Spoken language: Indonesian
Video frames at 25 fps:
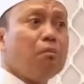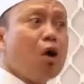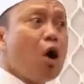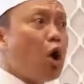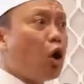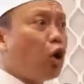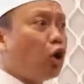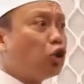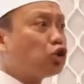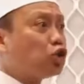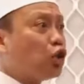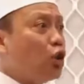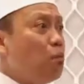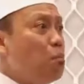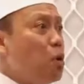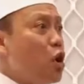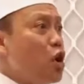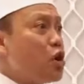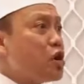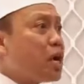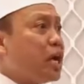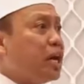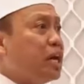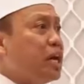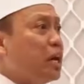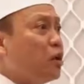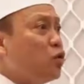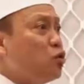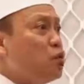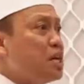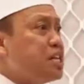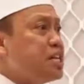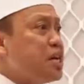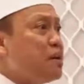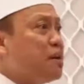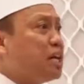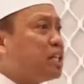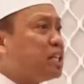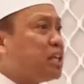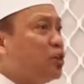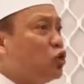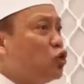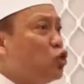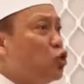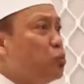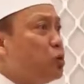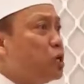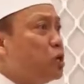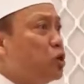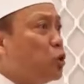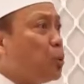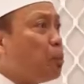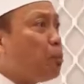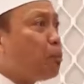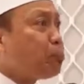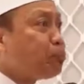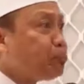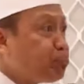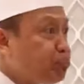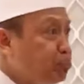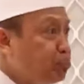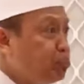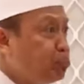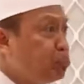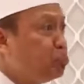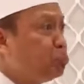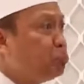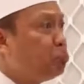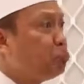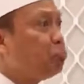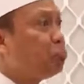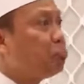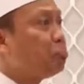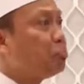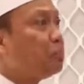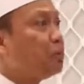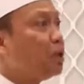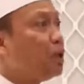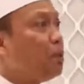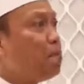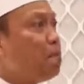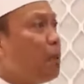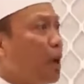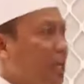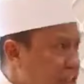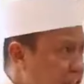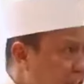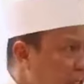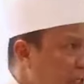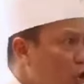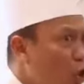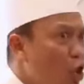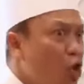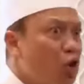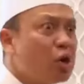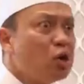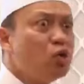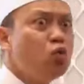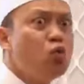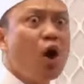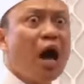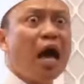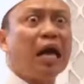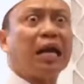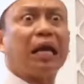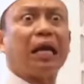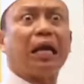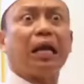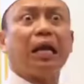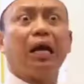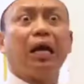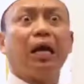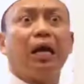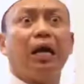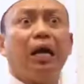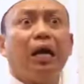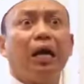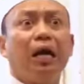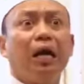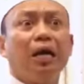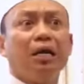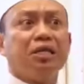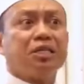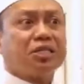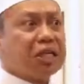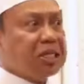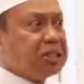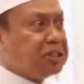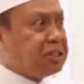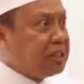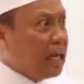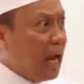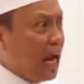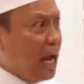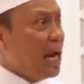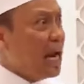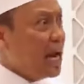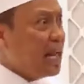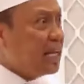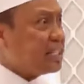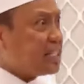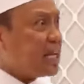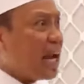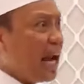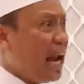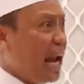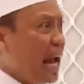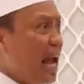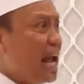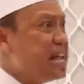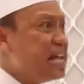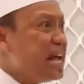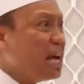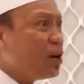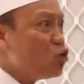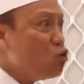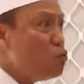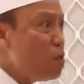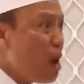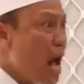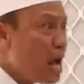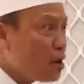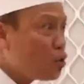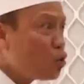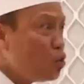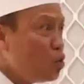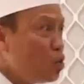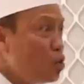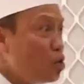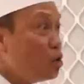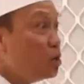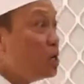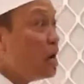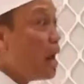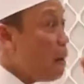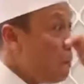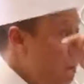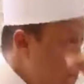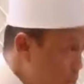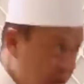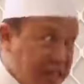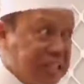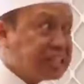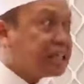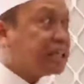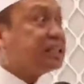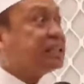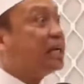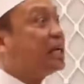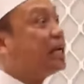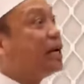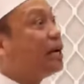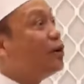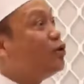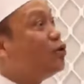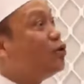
Mau kok sombong karena rumah jabatan gubernur pasti kau keluar. Sejelek-jeleknya rumahku, ndak bisa saya